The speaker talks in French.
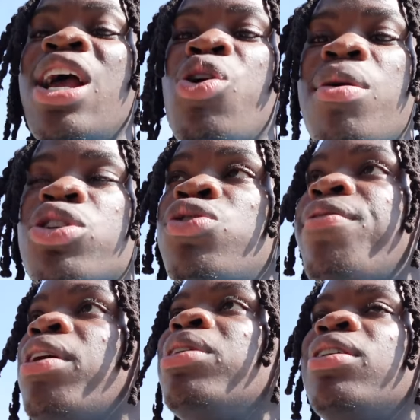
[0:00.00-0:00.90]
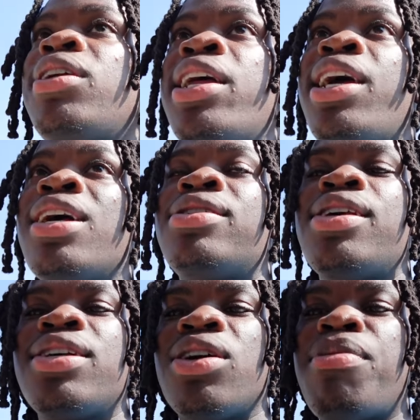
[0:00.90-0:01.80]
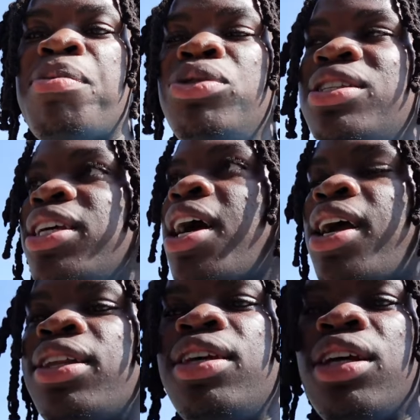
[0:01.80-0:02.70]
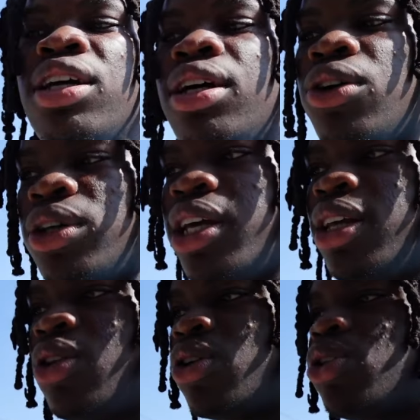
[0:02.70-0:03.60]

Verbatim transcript: incroyable ce que je vais faire maintenant, là, les gars. 500 balles pour les tickets à gratter. Ok, donc